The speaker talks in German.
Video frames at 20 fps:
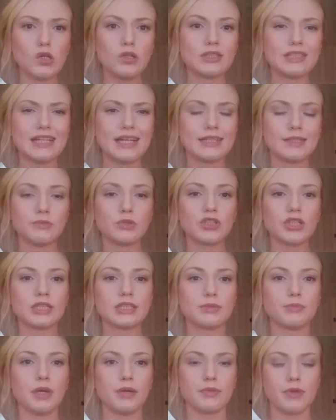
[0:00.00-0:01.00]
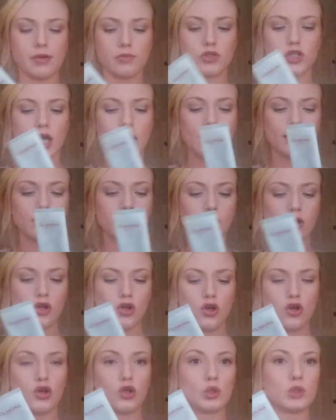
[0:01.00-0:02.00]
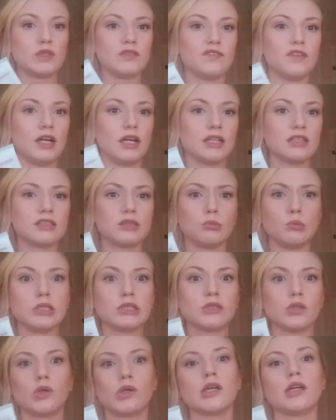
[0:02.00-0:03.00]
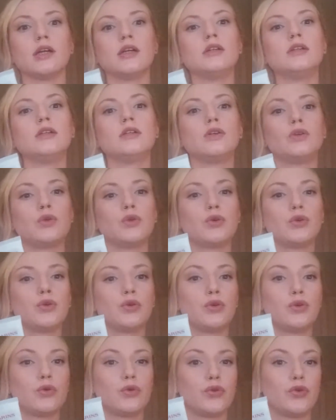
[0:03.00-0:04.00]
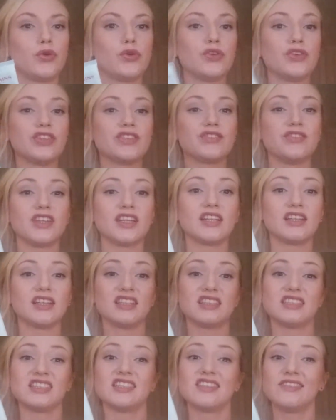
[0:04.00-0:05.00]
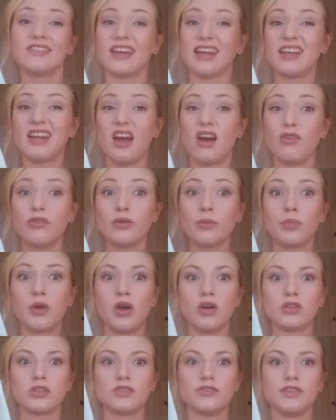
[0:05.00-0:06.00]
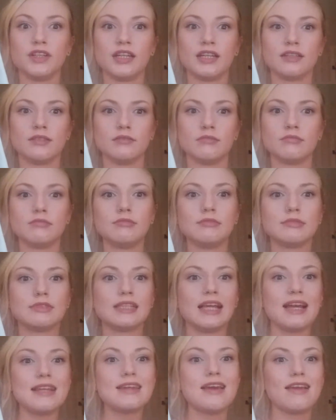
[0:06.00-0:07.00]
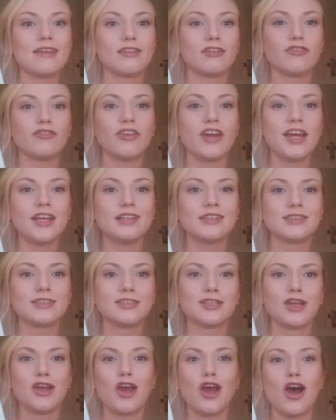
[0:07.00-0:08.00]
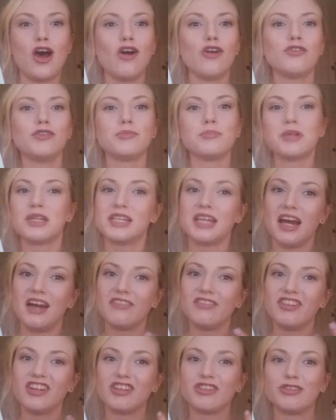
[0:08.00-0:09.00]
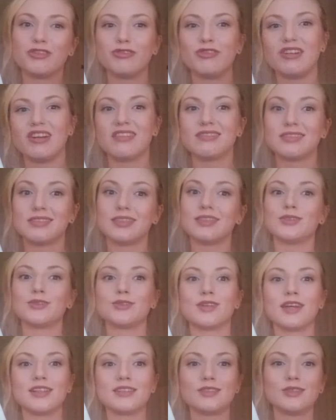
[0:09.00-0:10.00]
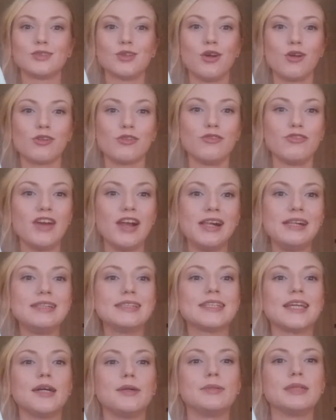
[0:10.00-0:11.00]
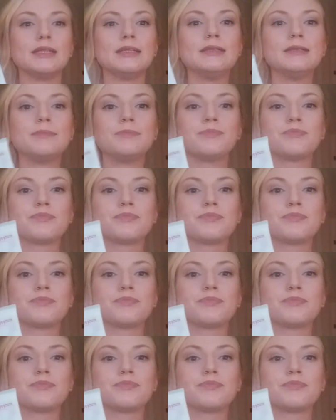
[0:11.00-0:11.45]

Und seitdem stand sie bei mir im Schrank und die war ziemlich teuer. Und deswegen ist sie es wert, aufgebraucht zu werden. Sie hatte einen Effekt, auch wenn mir die Anwendung vielleicht nicht so ganz so toll gefällt, aber